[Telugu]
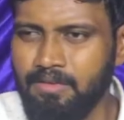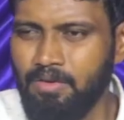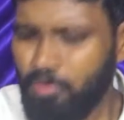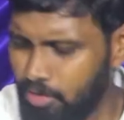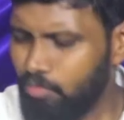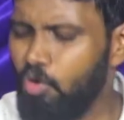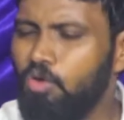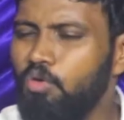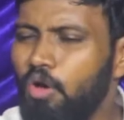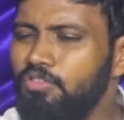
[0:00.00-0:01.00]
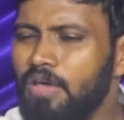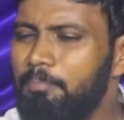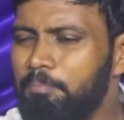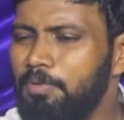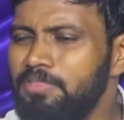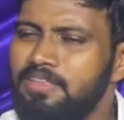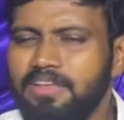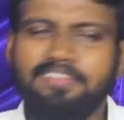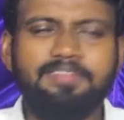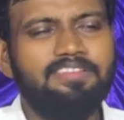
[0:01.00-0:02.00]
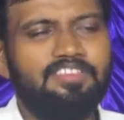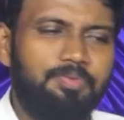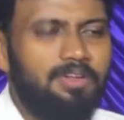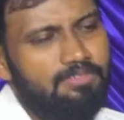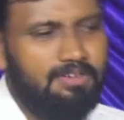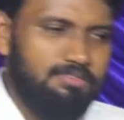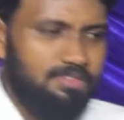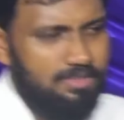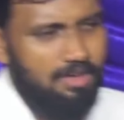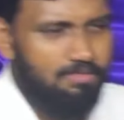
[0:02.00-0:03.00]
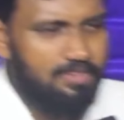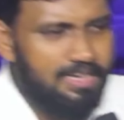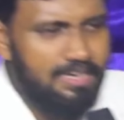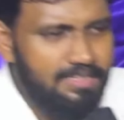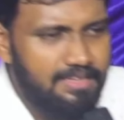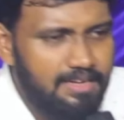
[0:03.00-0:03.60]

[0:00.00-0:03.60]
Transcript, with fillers: ఇక ఒకరోజు అప్పం తినేసి చచ్చిపోదాం అనుకుంది అవునా కాదా